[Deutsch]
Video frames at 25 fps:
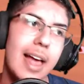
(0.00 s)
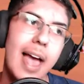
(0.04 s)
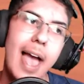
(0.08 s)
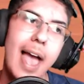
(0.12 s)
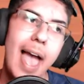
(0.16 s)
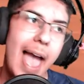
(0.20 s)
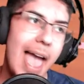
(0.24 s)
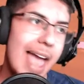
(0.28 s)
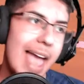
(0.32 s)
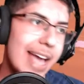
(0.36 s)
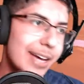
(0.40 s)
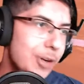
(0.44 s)

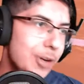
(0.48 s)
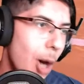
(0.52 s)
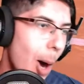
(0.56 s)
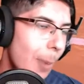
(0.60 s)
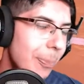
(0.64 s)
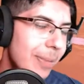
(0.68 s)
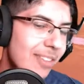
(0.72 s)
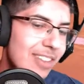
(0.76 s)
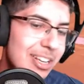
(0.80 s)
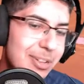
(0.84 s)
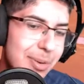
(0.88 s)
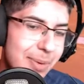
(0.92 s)
Ey, komm,
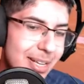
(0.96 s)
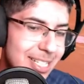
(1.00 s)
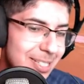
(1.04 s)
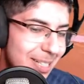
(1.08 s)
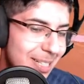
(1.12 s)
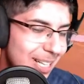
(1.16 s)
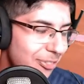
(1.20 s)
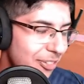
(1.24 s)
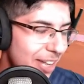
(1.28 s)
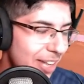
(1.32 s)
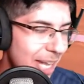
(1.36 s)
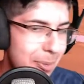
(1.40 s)
dann werde ich im nächsten
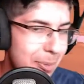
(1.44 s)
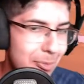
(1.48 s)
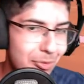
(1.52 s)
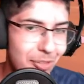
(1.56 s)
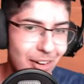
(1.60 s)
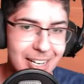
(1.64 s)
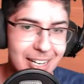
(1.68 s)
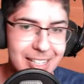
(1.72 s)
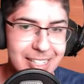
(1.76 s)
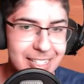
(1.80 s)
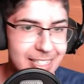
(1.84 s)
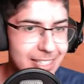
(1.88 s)
Kampf
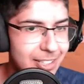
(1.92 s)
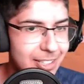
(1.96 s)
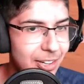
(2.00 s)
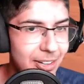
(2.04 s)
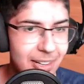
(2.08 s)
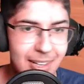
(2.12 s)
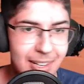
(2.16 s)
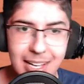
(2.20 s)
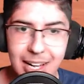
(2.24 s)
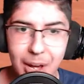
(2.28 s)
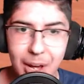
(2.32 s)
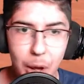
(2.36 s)
ebenfalls hier
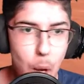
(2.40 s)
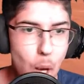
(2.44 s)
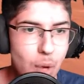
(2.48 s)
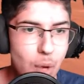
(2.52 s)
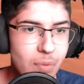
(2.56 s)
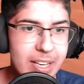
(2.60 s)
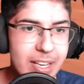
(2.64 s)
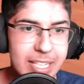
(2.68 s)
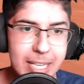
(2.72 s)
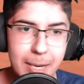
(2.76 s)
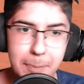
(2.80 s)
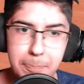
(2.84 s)

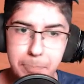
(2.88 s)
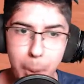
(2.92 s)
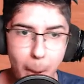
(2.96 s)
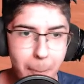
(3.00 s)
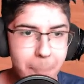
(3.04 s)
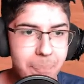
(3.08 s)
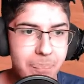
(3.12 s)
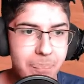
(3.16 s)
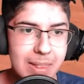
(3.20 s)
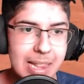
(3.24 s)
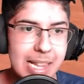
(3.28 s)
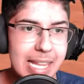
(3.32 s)
irgendwelche
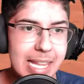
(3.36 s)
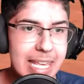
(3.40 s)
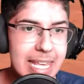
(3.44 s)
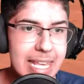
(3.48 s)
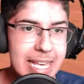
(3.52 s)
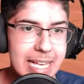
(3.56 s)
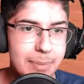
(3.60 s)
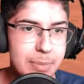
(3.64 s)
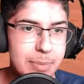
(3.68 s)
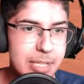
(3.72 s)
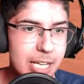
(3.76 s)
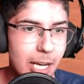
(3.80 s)
Bomben
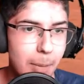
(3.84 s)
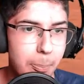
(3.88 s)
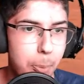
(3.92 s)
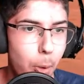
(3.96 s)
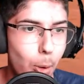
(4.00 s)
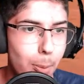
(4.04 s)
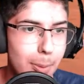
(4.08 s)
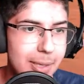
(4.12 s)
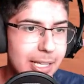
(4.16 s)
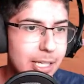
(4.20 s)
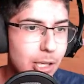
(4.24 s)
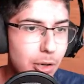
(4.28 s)
legen, ihre
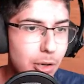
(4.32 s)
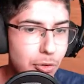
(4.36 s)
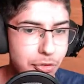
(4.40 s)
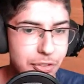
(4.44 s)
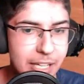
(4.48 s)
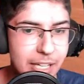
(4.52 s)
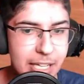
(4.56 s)
Pokémon in die Luft gehen